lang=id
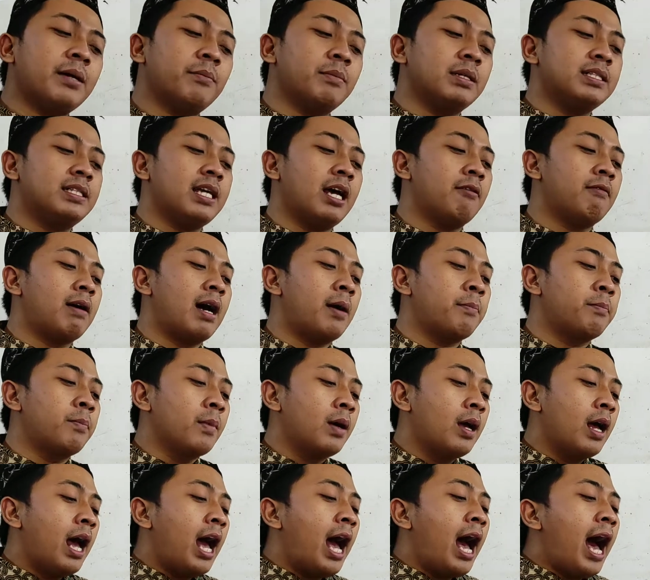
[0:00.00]
menjawab,
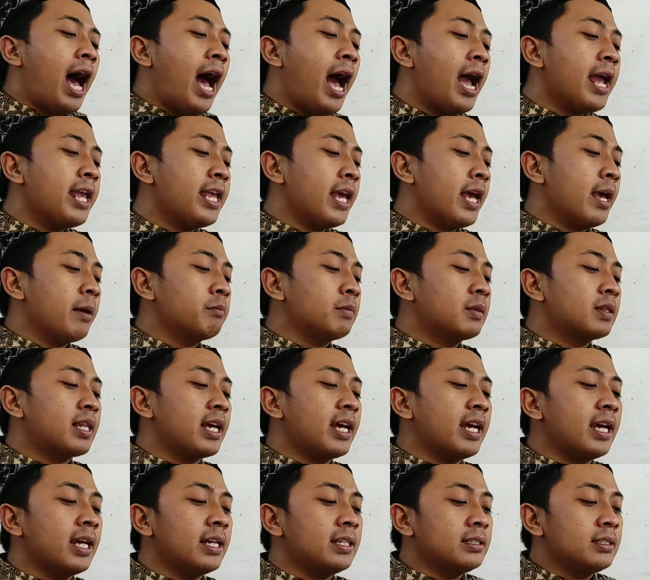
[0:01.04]
I am
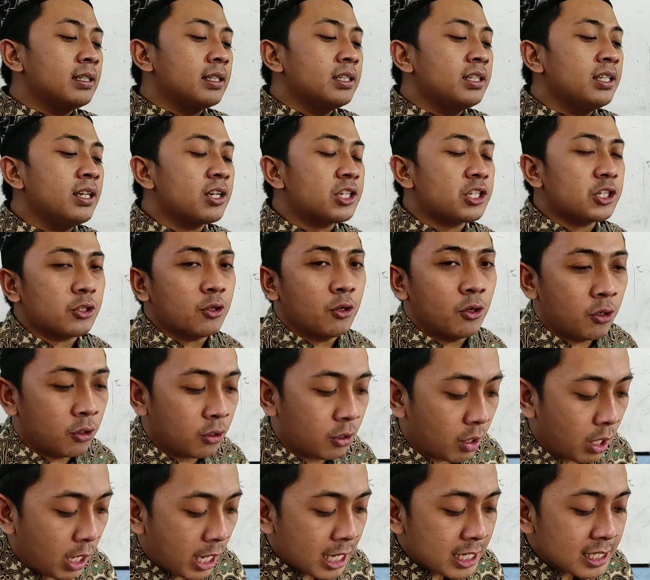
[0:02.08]
10 years
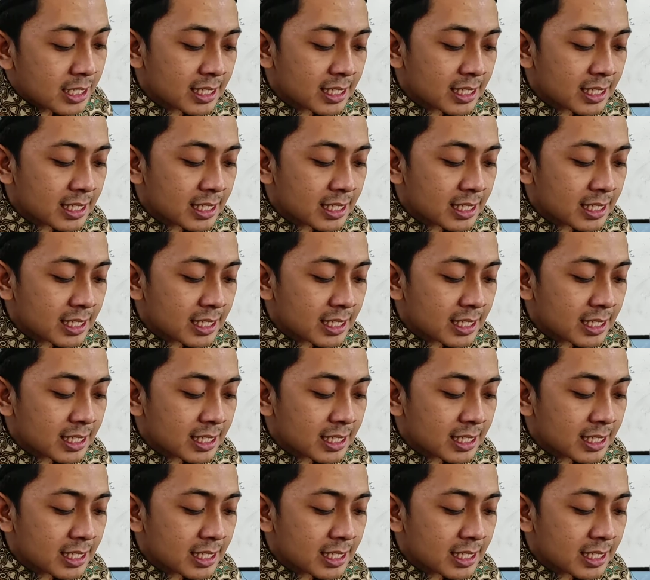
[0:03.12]
old.